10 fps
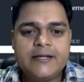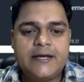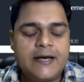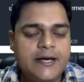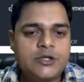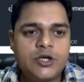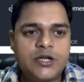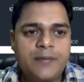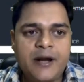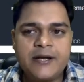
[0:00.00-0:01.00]
ठीक है एक छोटा
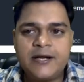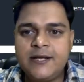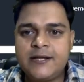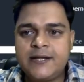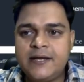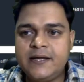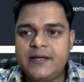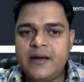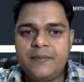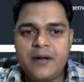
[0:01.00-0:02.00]
सा प्रैक्टिकल देखते हैं
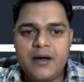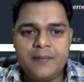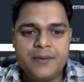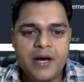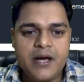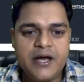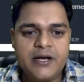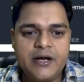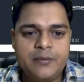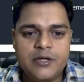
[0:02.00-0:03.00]
ये हम अपना ए
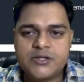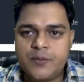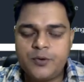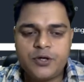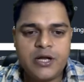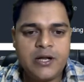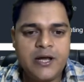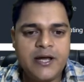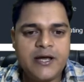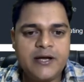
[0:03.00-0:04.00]
डब्ल्यू एस का पोर्टल
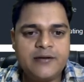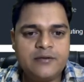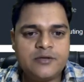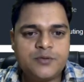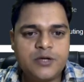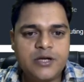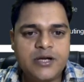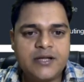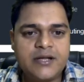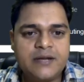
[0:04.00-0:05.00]
है ए डब्ल्यू एस पोर्टल
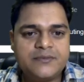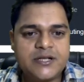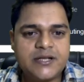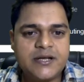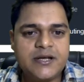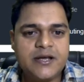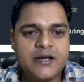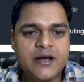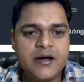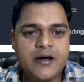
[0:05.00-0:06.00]
के अंदर हम चलते हैं
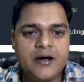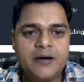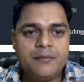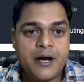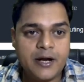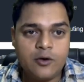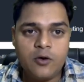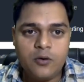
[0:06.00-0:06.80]
एक बकेट